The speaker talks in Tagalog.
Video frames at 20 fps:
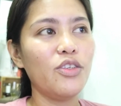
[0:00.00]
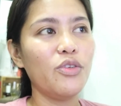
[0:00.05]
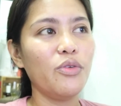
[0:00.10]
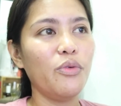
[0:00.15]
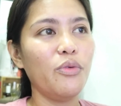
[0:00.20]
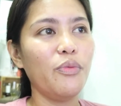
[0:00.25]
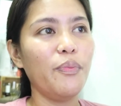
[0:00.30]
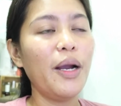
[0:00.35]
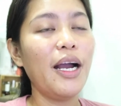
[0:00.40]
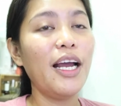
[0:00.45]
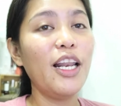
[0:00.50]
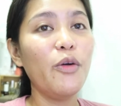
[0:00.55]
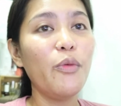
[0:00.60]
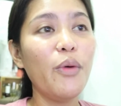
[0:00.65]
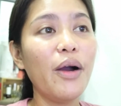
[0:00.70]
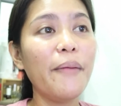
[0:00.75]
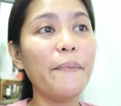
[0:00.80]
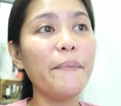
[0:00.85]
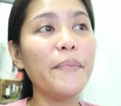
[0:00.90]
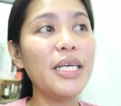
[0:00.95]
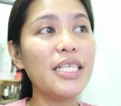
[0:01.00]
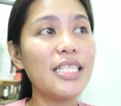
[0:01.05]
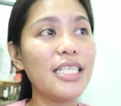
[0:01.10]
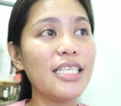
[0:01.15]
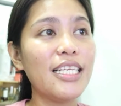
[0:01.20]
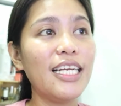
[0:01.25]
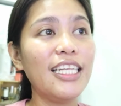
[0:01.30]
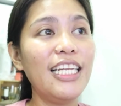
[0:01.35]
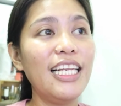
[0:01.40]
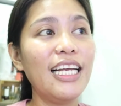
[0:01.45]
So, pangalawang
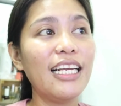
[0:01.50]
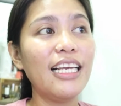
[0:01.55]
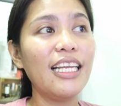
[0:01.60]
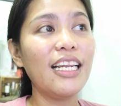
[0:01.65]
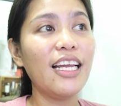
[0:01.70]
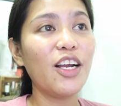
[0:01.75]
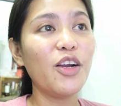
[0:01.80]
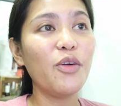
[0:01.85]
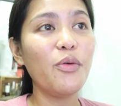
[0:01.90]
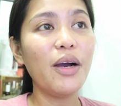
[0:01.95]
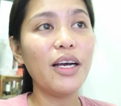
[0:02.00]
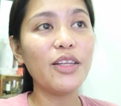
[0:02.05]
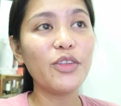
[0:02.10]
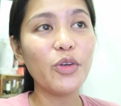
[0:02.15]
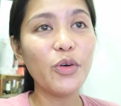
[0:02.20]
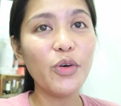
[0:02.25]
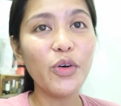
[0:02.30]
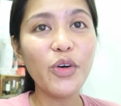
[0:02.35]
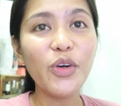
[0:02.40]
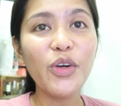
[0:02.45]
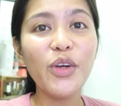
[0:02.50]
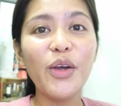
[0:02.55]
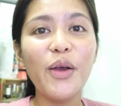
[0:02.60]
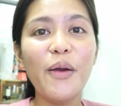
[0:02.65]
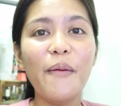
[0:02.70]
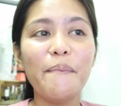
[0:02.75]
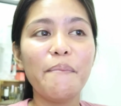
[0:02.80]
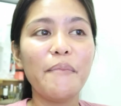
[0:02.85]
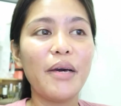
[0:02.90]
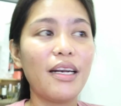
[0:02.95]
beses na nilang ginagawa to
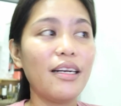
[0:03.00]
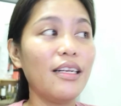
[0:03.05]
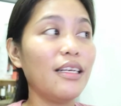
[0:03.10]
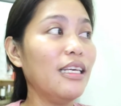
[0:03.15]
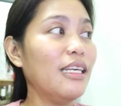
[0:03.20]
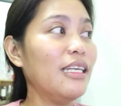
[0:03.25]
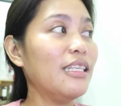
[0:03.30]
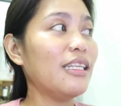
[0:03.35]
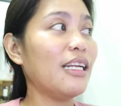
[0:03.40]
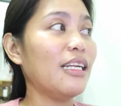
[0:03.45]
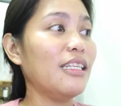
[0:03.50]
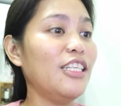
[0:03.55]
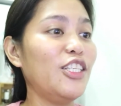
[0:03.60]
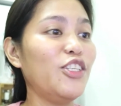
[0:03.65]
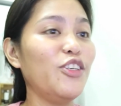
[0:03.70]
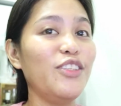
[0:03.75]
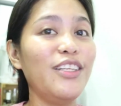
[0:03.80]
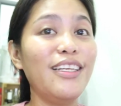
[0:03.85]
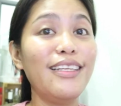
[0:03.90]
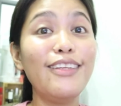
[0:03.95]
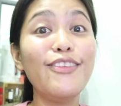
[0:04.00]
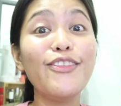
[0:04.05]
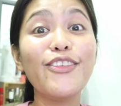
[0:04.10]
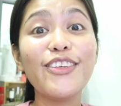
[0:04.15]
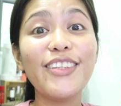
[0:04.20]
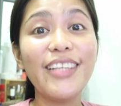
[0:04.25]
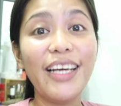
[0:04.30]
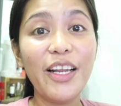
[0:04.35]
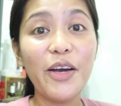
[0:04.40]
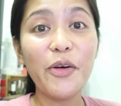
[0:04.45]
parang nagiging tradisyon na
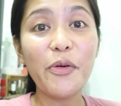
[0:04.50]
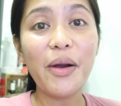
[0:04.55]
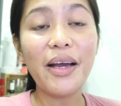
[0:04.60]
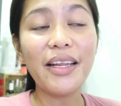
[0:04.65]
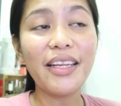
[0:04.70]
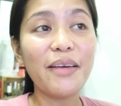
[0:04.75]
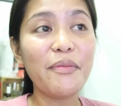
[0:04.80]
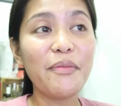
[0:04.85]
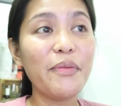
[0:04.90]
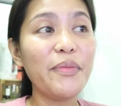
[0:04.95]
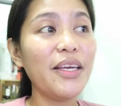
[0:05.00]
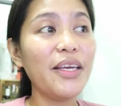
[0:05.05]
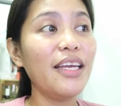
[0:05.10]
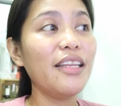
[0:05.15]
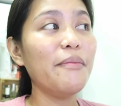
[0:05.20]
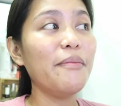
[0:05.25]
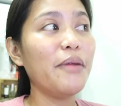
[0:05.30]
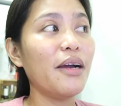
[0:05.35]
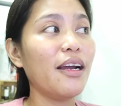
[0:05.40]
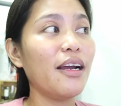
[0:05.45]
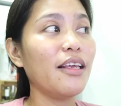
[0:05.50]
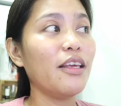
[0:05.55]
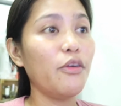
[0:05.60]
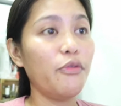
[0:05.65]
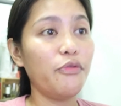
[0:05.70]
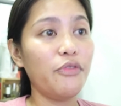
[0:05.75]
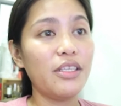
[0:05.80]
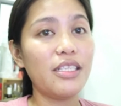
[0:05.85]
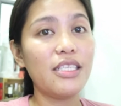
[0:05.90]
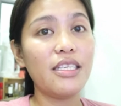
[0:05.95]
nung dalawa na mamigay ng mga
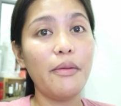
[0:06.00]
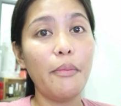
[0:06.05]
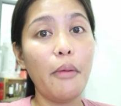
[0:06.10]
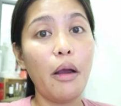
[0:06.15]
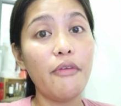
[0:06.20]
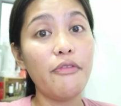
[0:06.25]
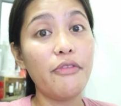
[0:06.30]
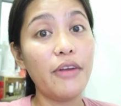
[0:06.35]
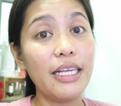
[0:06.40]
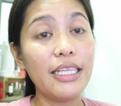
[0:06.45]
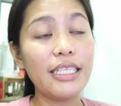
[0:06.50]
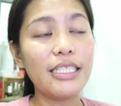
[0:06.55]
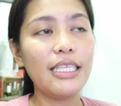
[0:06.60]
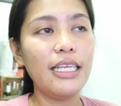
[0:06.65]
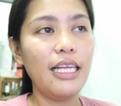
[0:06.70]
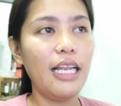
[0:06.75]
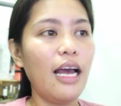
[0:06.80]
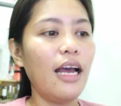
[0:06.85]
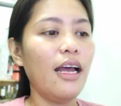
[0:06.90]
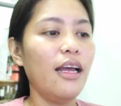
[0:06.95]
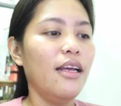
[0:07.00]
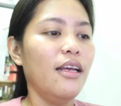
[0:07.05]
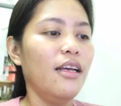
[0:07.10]
gifts sa mga friends nila.